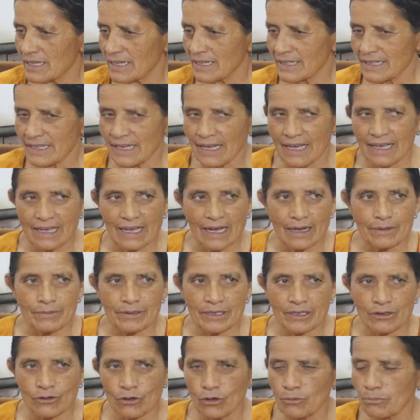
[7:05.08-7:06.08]
लड़कियां हैं अब
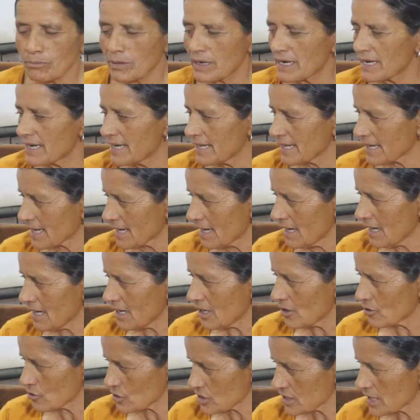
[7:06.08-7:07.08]
इनको पढ़ने का
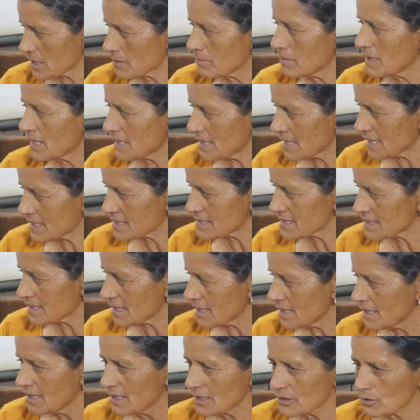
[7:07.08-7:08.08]
अवसर मिलना
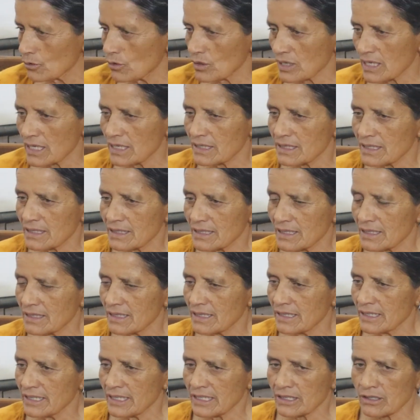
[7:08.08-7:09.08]
चाहिए हम्म। तो कहते थे
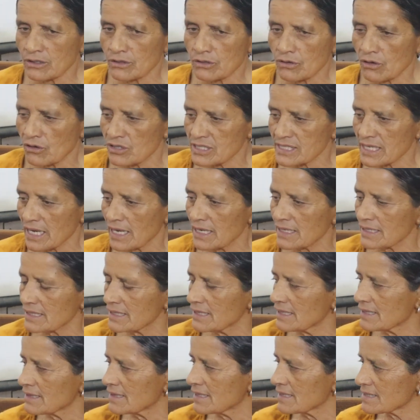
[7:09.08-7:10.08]
नहीं ये तो नौ साल
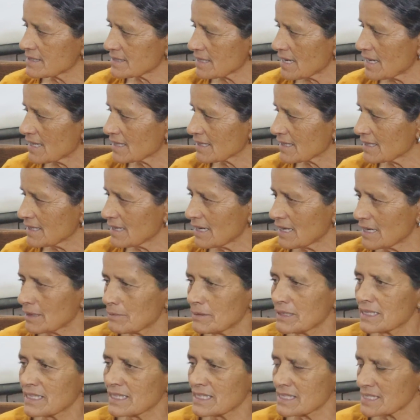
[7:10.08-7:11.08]
के हैं दस साल के हैं
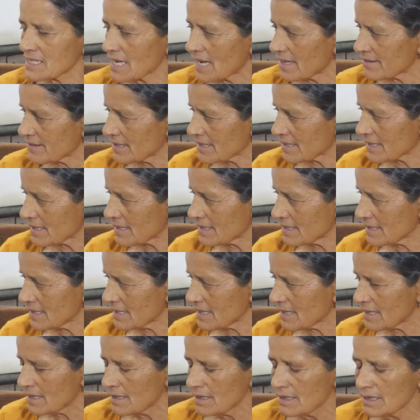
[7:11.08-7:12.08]
अब इनकी शादी करनी
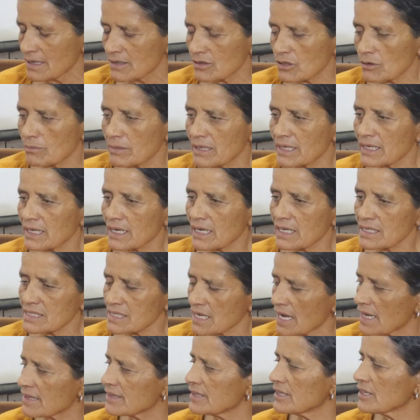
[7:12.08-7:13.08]
है हम्म। तो मैंने कहा
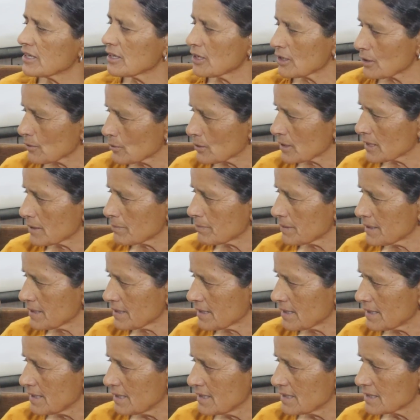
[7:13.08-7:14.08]
शादी करोगे
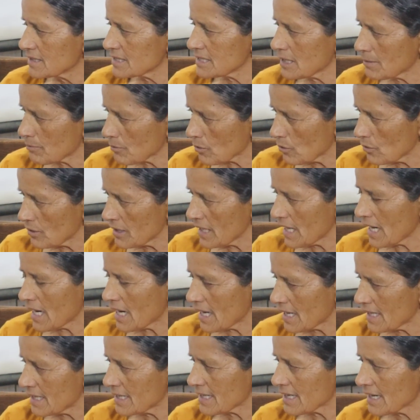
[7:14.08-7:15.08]
फिर जब कोई
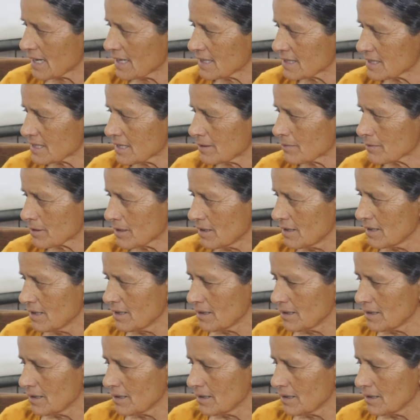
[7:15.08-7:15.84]
आएगा जब